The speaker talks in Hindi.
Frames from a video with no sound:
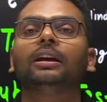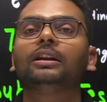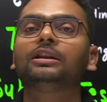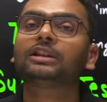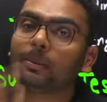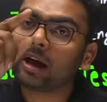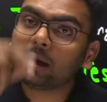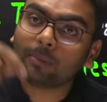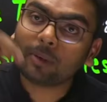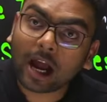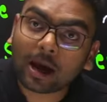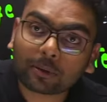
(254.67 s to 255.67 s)
इसके बारे में
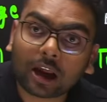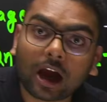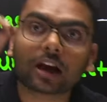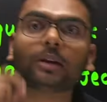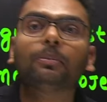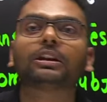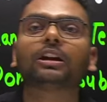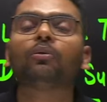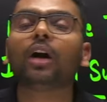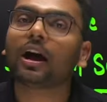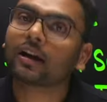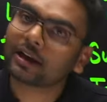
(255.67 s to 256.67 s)
आपके आगे बताऊंगा
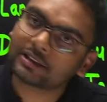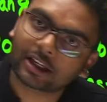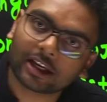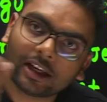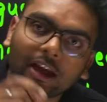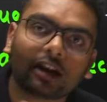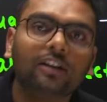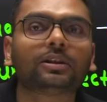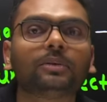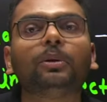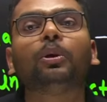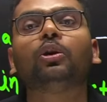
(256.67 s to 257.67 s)
आगे इसके लिए अलग से
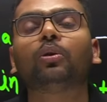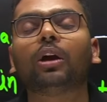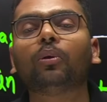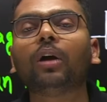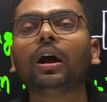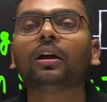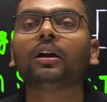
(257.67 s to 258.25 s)
भी वीडियो लाऊंगा